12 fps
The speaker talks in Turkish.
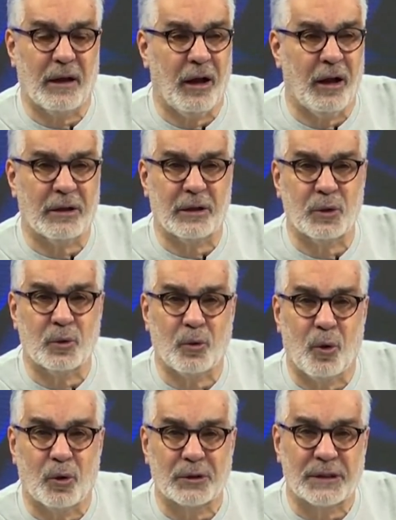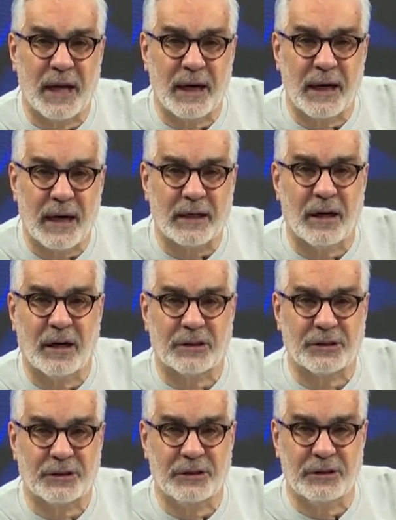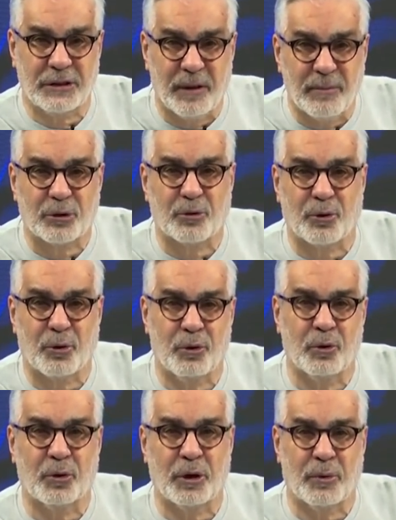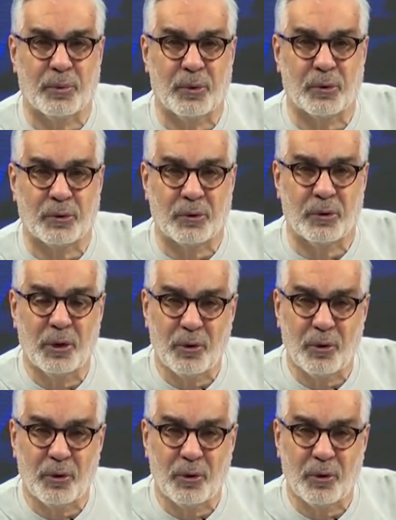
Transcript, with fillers: aldığın konserler karşılığında mı trollük yapıyorsun?